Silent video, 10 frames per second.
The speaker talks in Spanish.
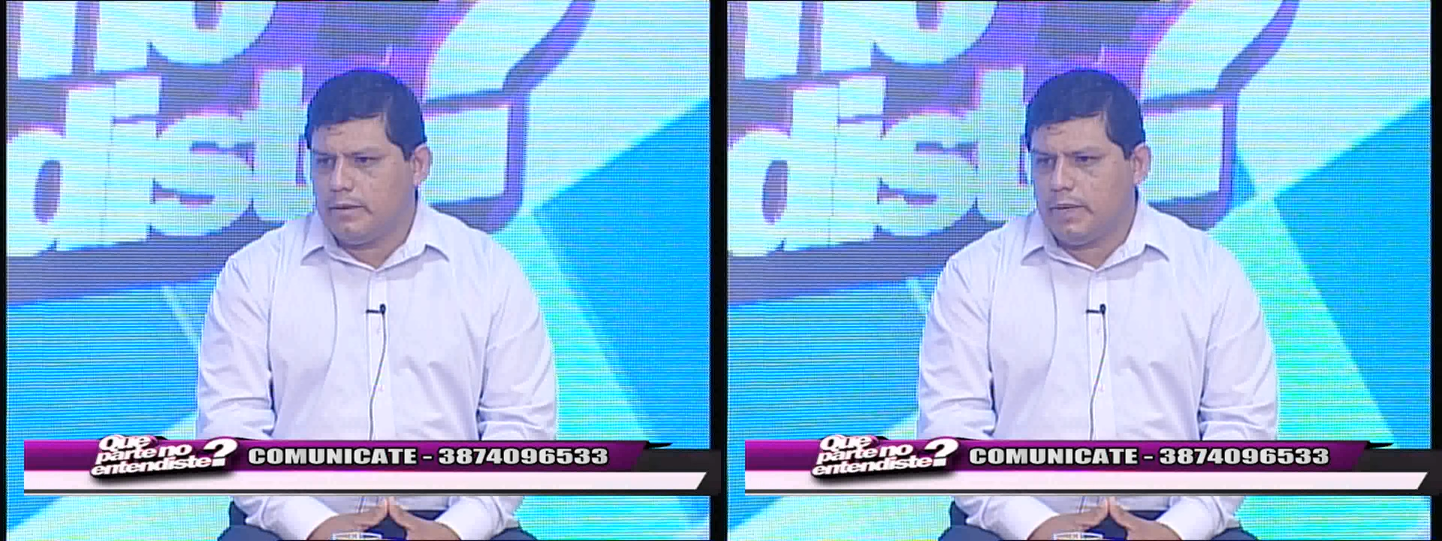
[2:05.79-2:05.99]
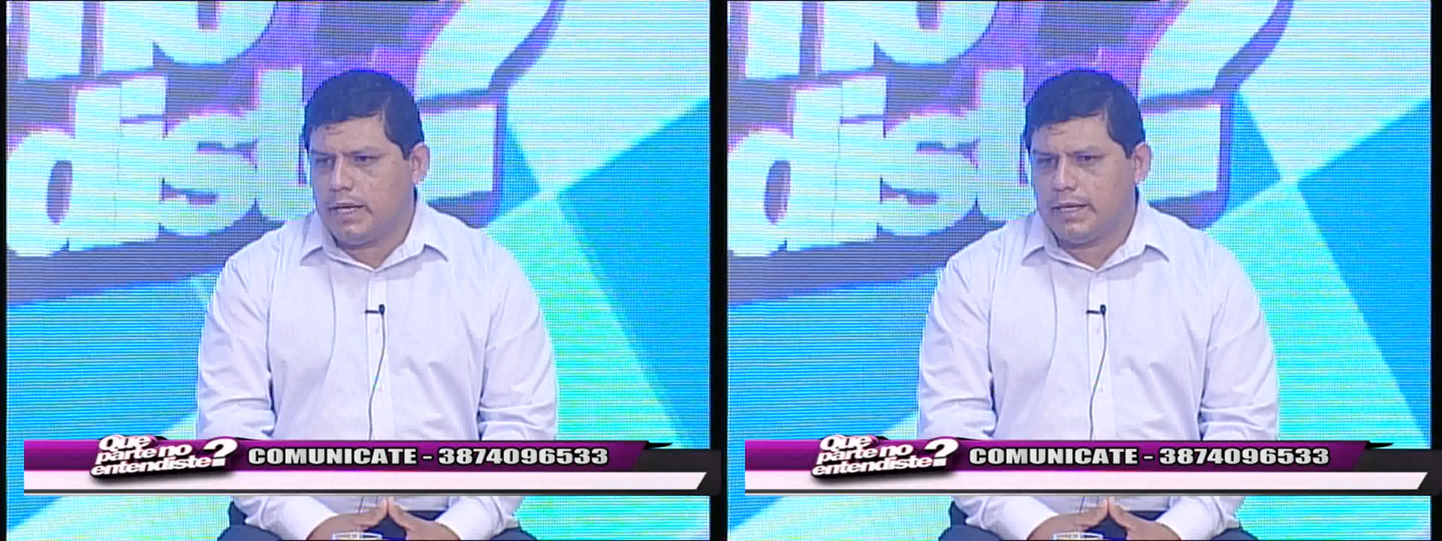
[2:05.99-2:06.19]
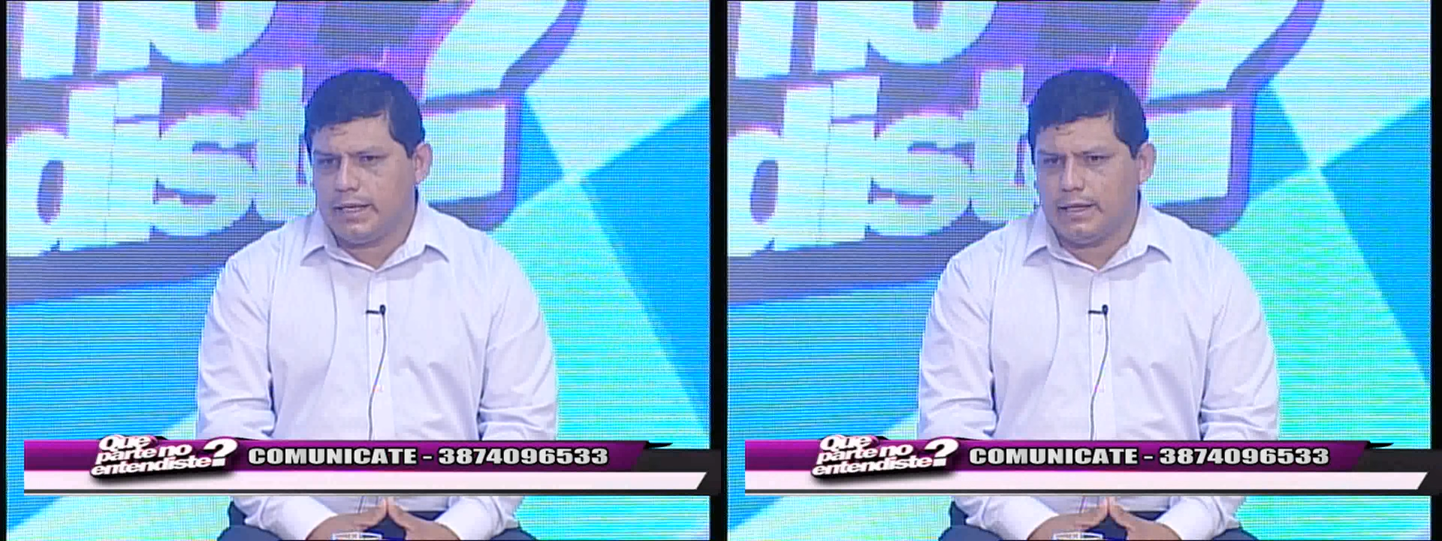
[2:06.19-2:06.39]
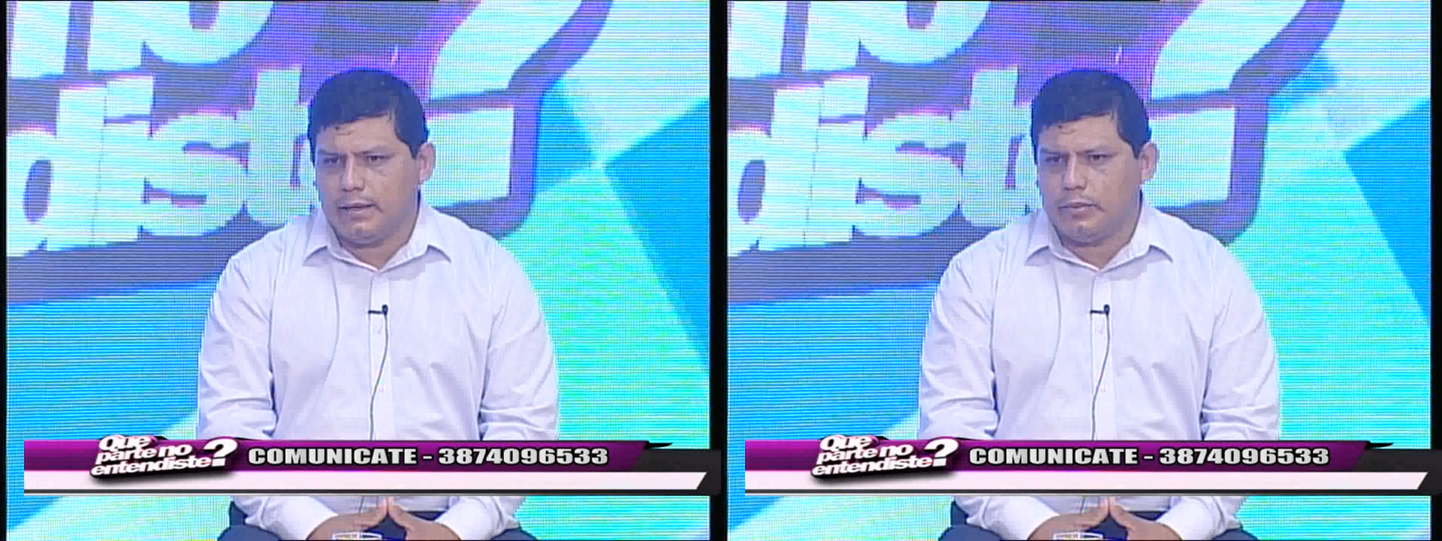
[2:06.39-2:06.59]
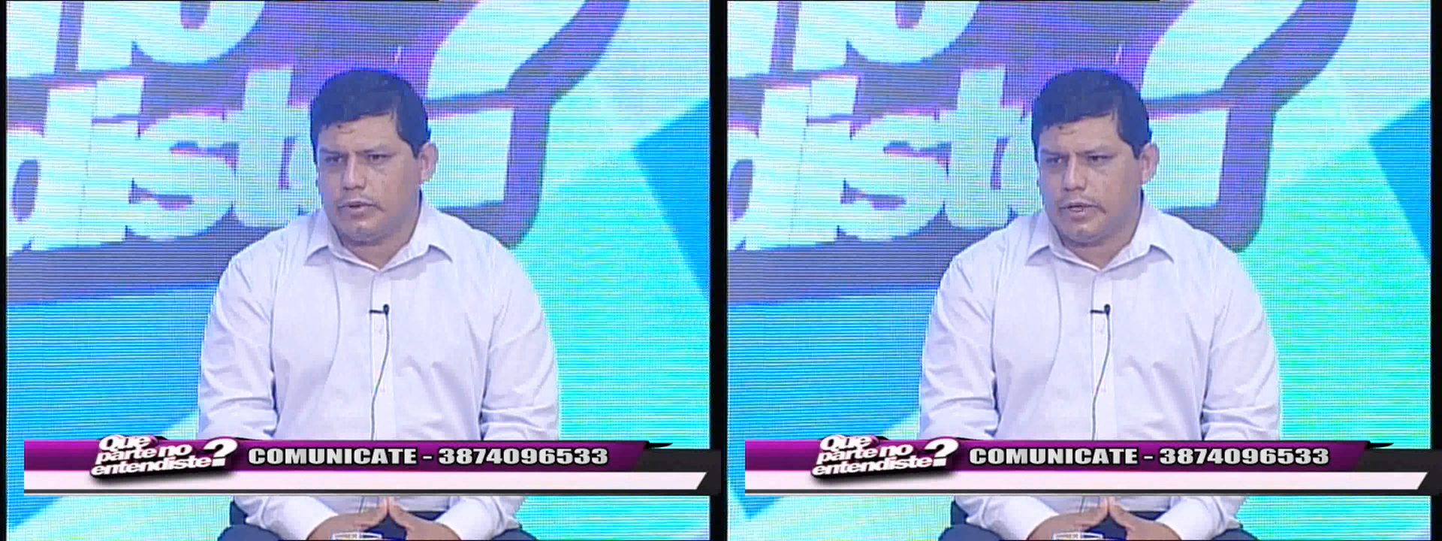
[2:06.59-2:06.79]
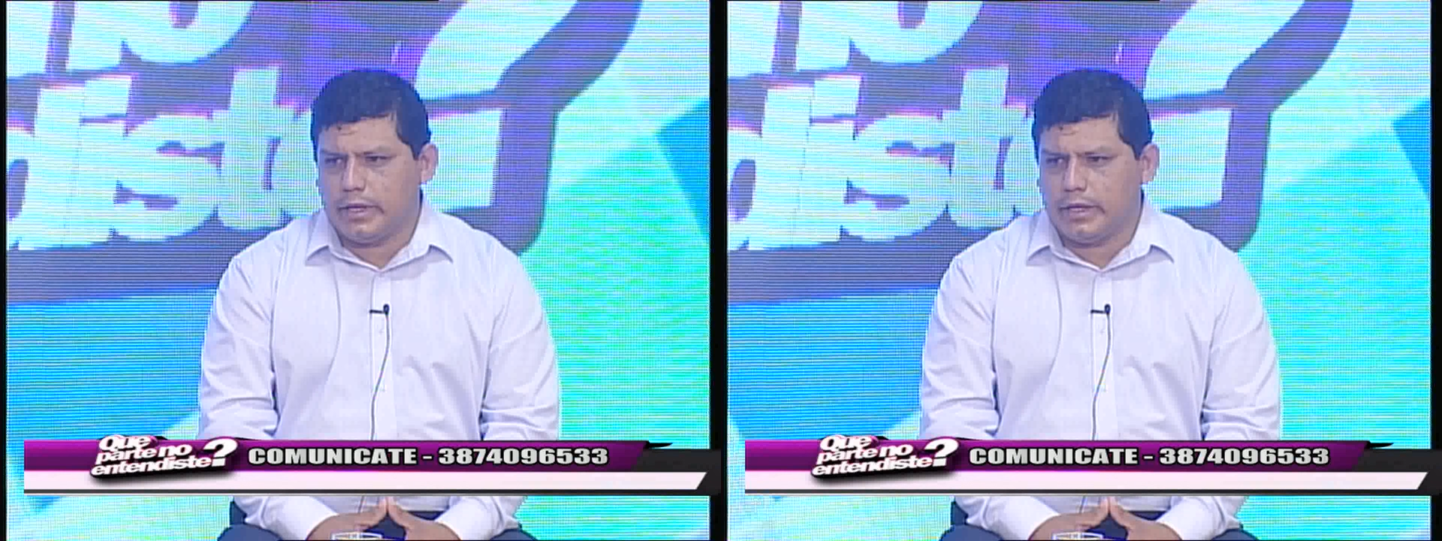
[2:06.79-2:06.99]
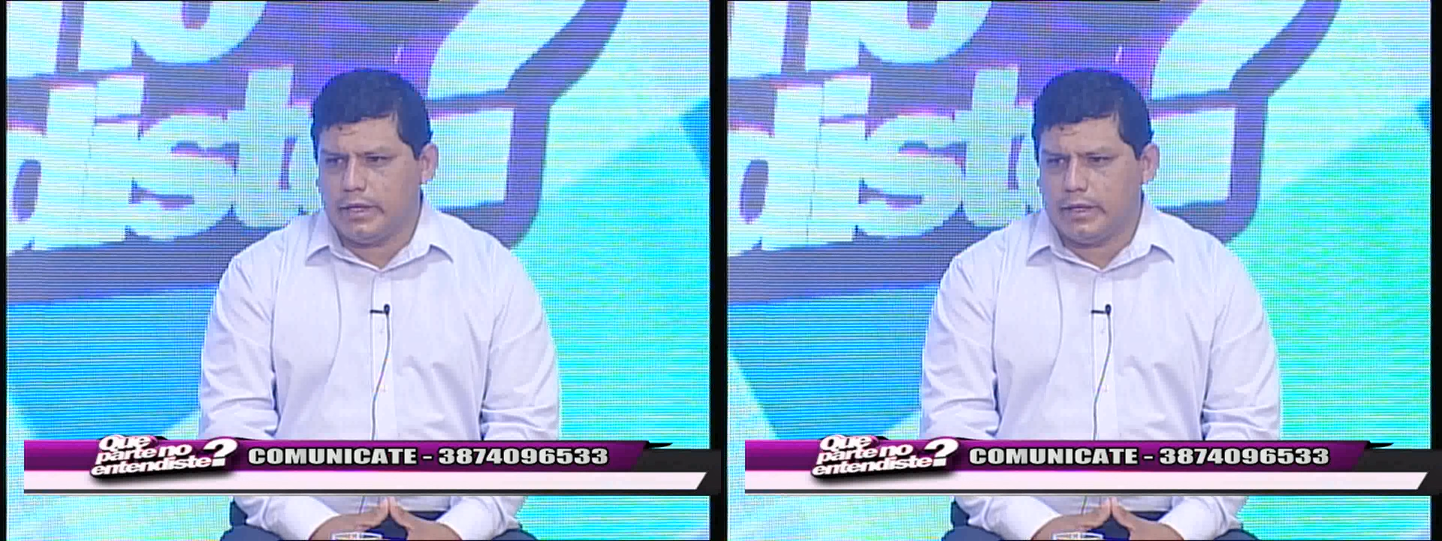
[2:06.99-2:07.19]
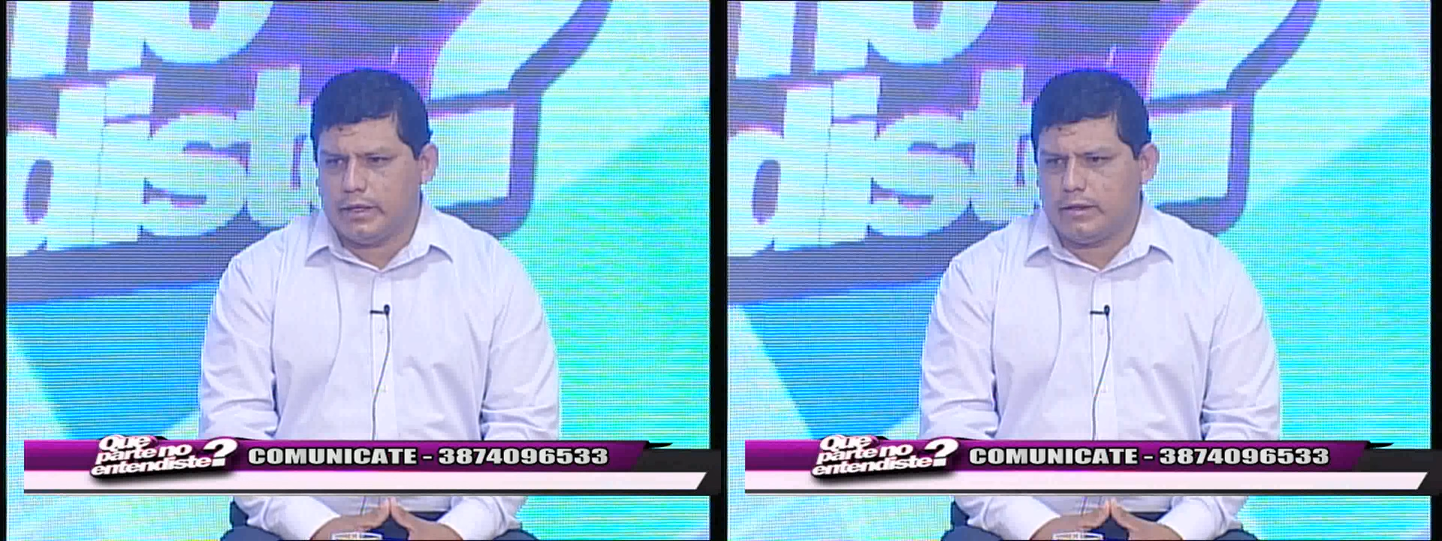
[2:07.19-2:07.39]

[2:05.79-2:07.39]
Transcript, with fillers: más que nada porque